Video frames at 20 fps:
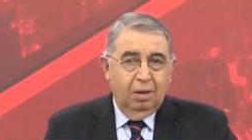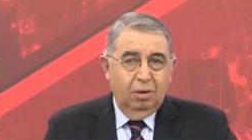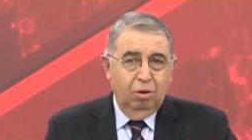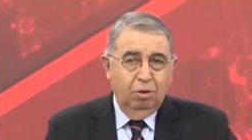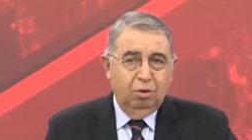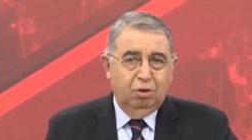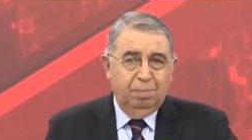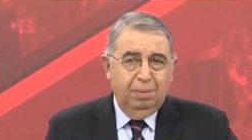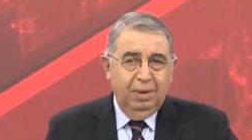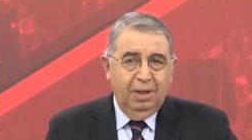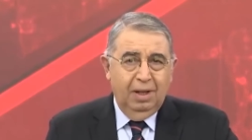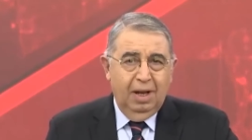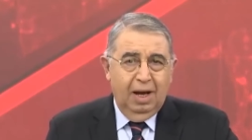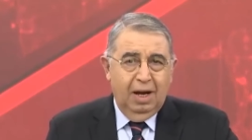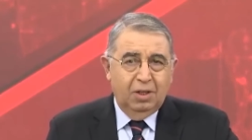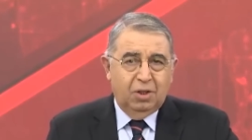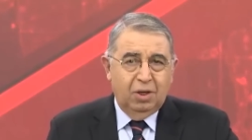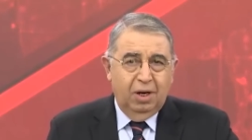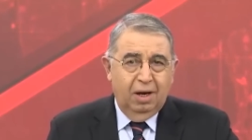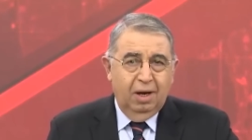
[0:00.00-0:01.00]
Yüz
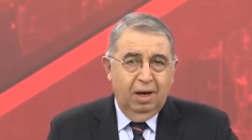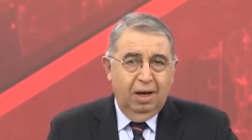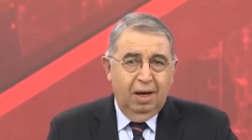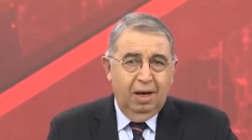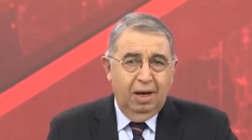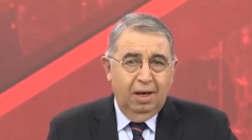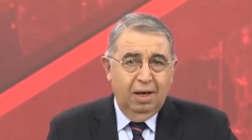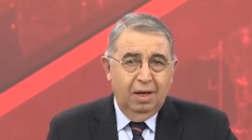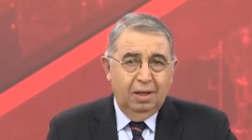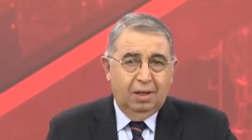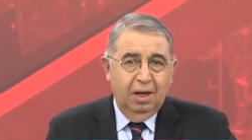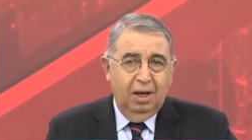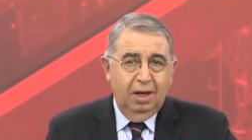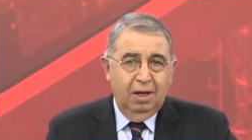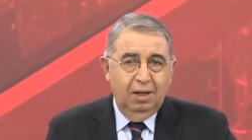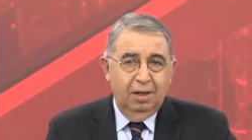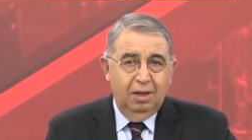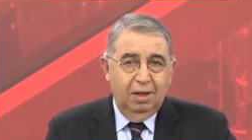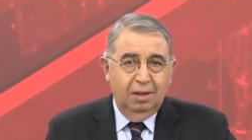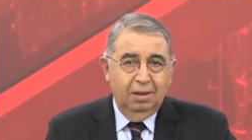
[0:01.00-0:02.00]
binlerce
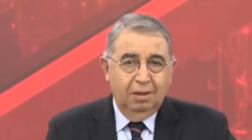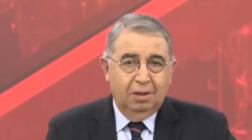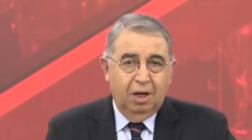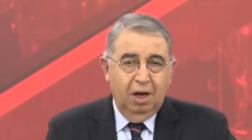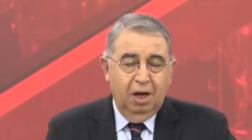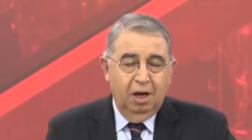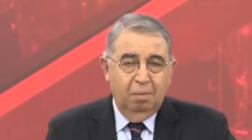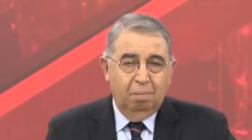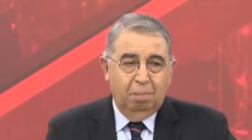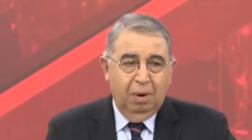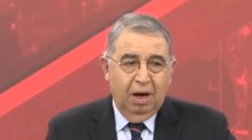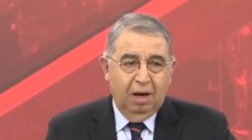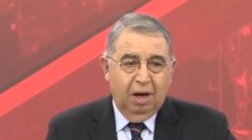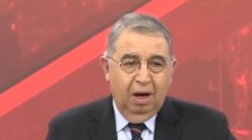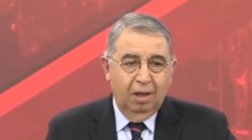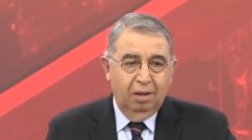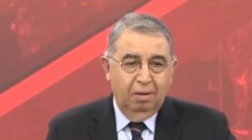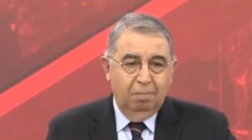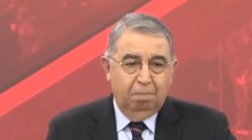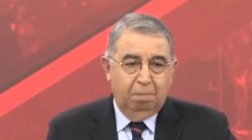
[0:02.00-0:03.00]
EYT'linin ki
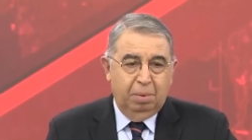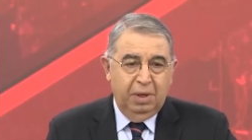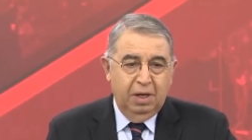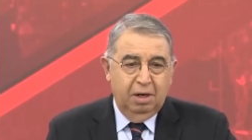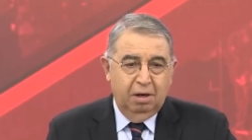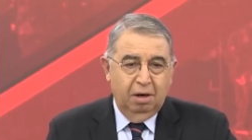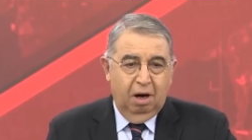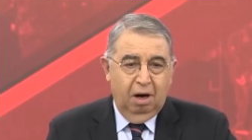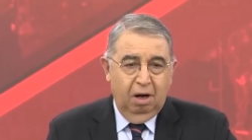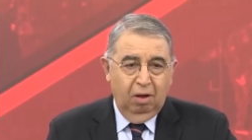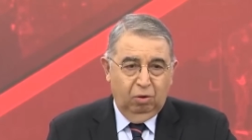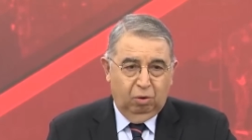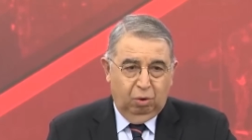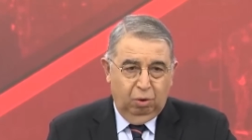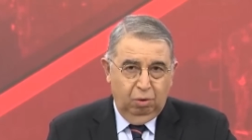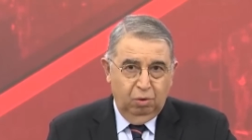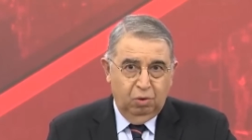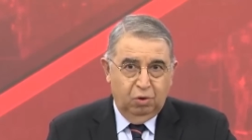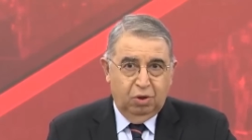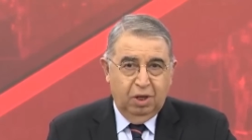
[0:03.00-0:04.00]
bakan
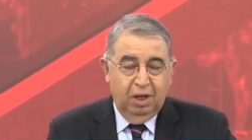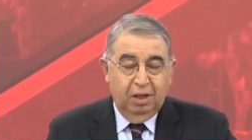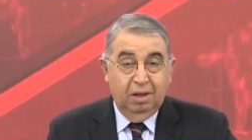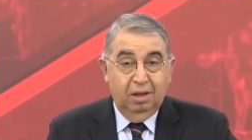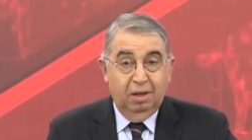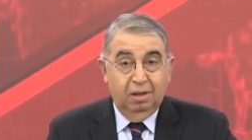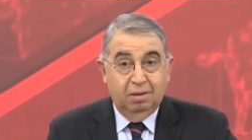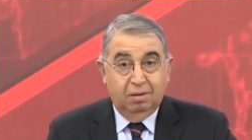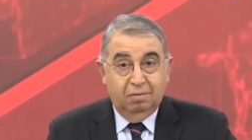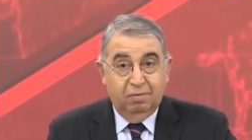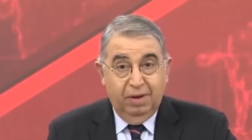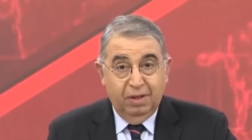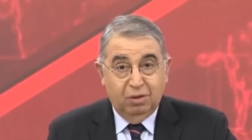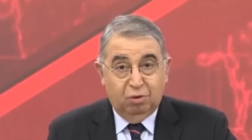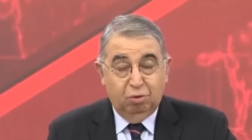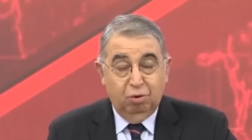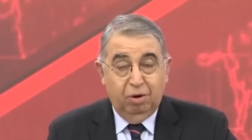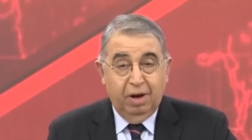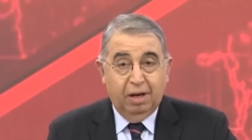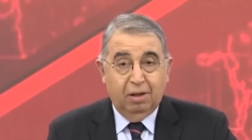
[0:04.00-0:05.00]
1600 dedi ve
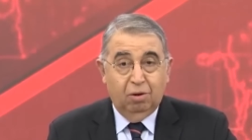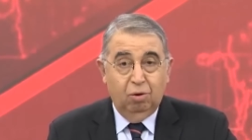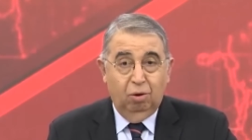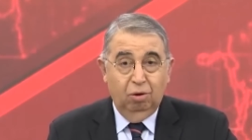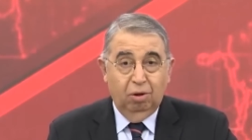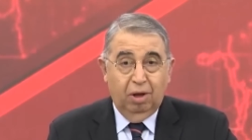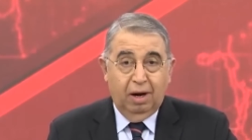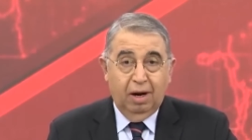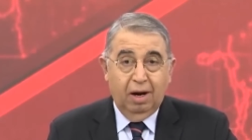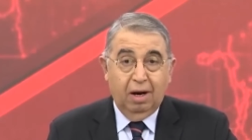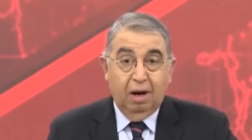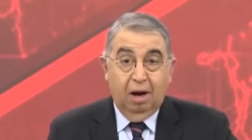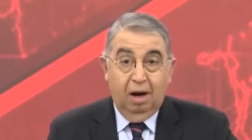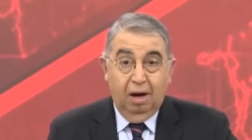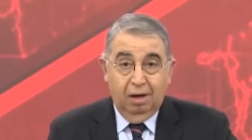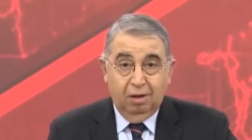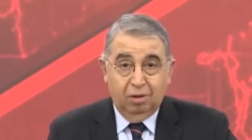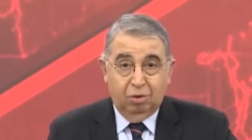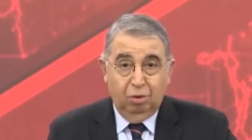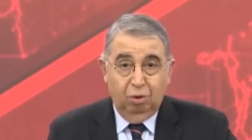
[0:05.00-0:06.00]
sürekli olarak
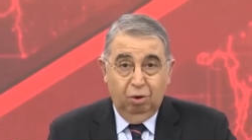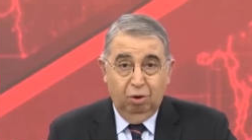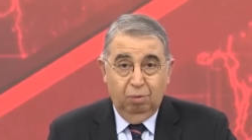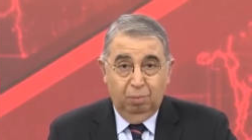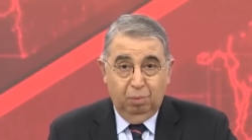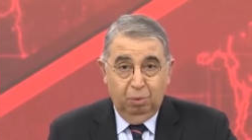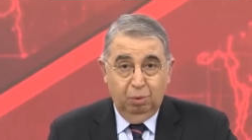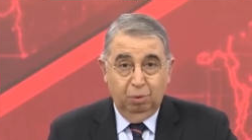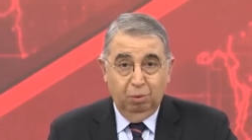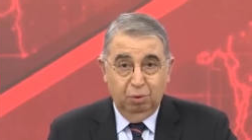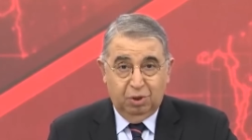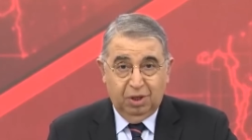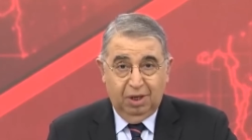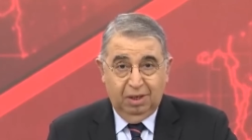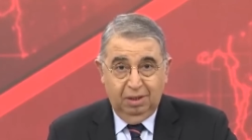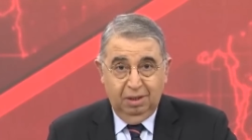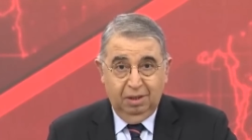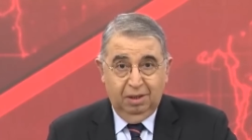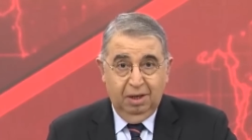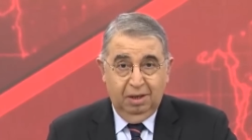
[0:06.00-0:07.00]
artıyor bu
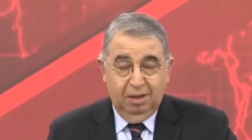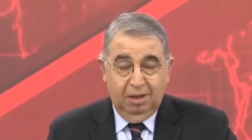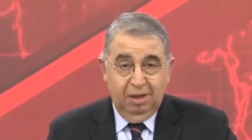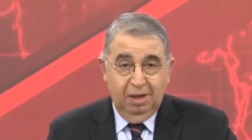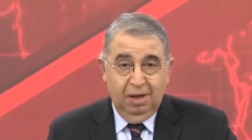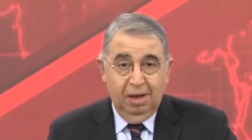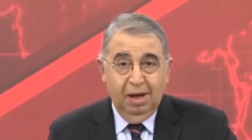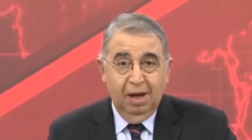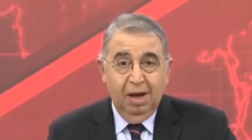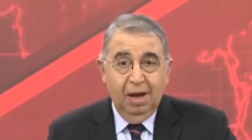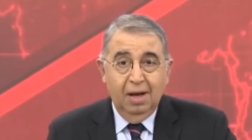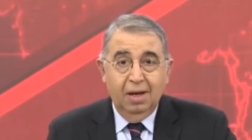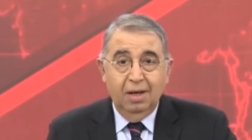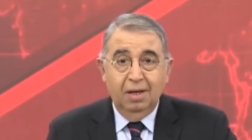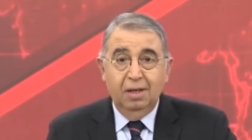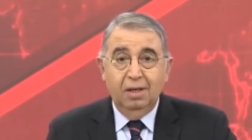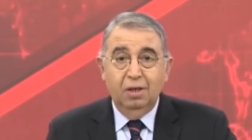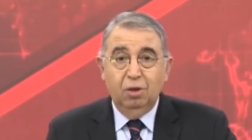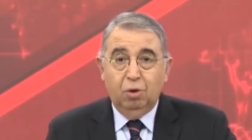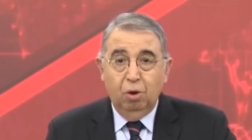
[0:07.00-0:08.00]
sayı dedi.
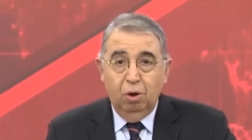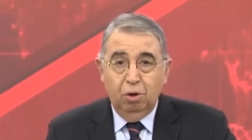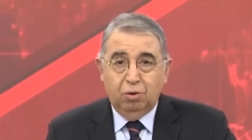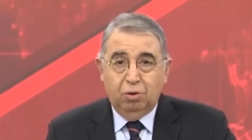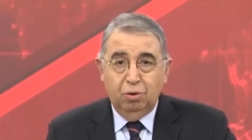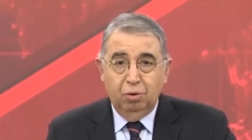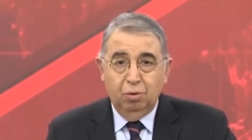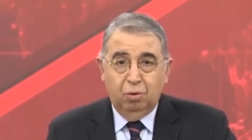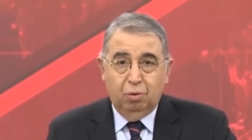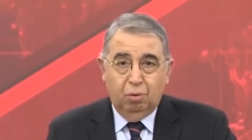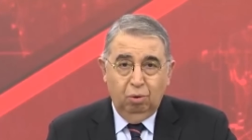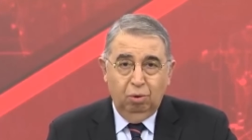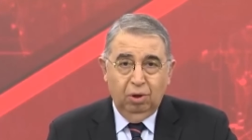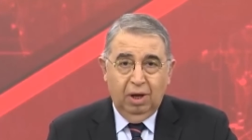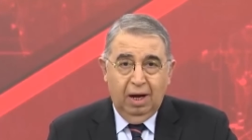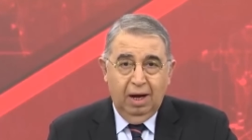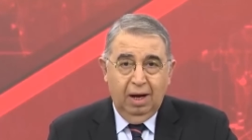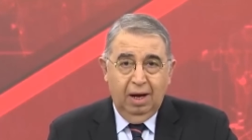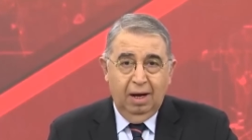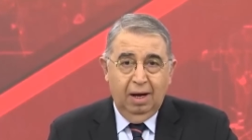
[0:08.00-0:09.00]
E, gözü
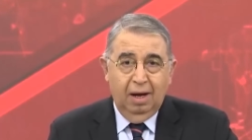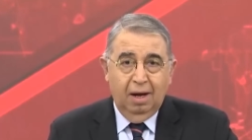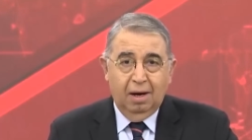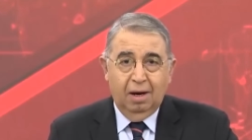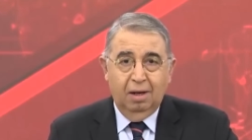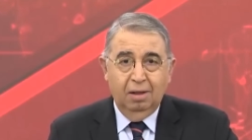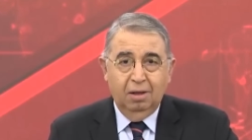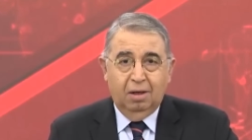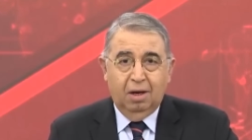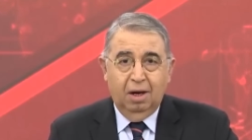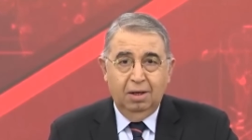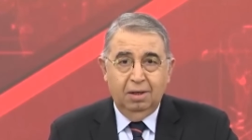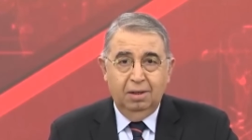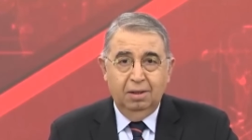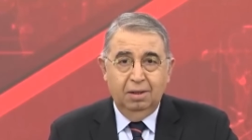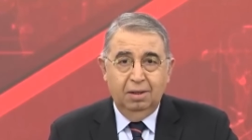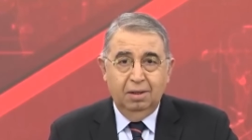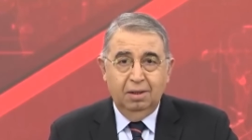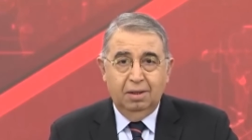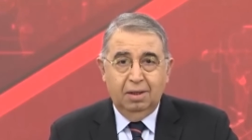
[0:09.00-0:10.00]
kulağı Aralık
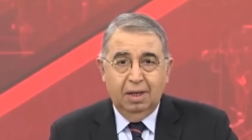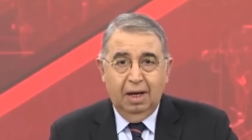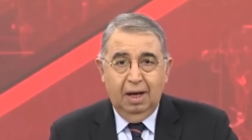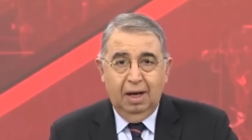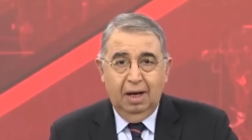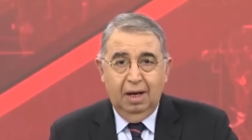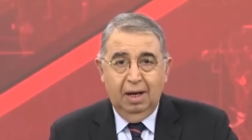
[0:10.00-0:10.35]
ayında